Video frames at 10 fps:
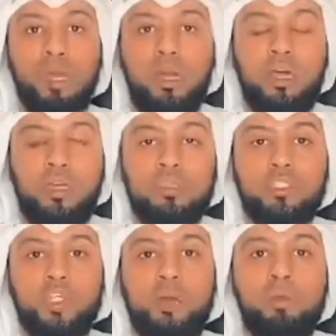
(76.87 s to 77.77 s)
على
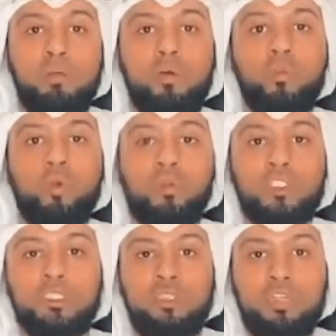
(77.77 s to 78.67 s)
اختك اما موضوع
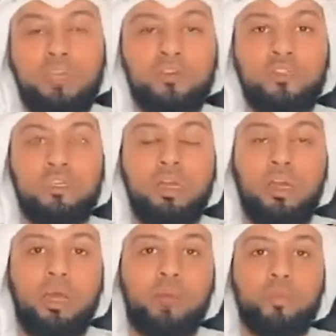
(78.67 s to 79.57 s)
انك انت حلفتي
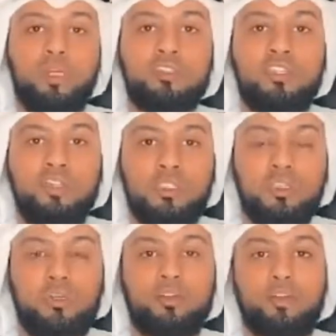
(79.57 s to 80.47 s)
الحمد لله الدين يسر